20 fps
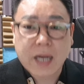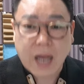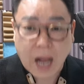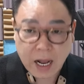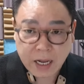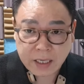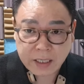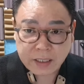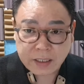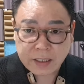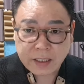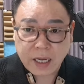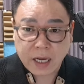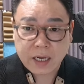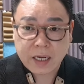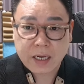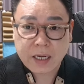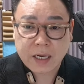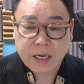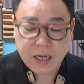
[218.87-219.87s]

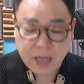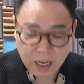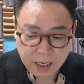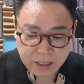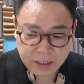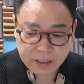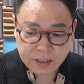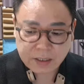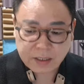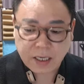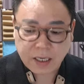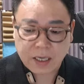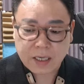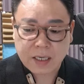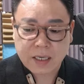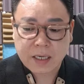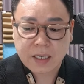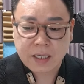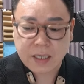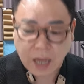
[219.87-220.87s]
강약 강약
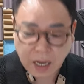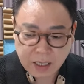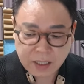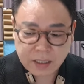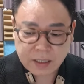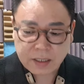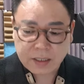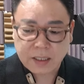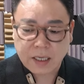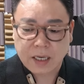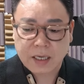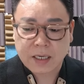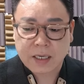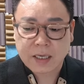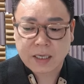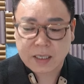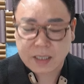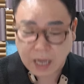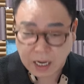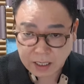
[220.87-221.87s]
강약
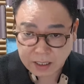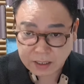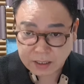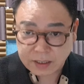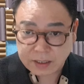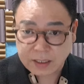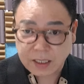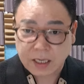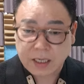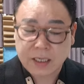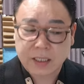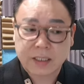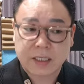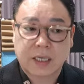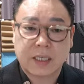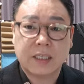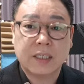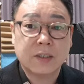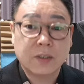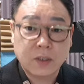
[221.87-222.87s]
강약
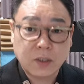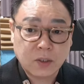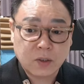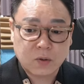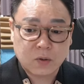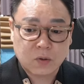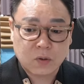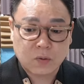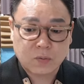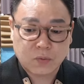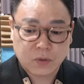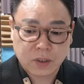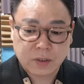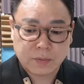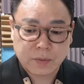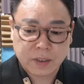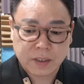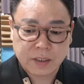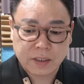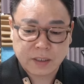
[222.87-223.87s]
자 이런 식으로
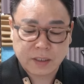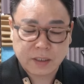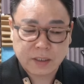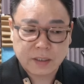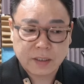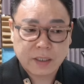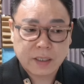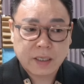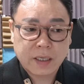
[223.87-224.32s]
부시면은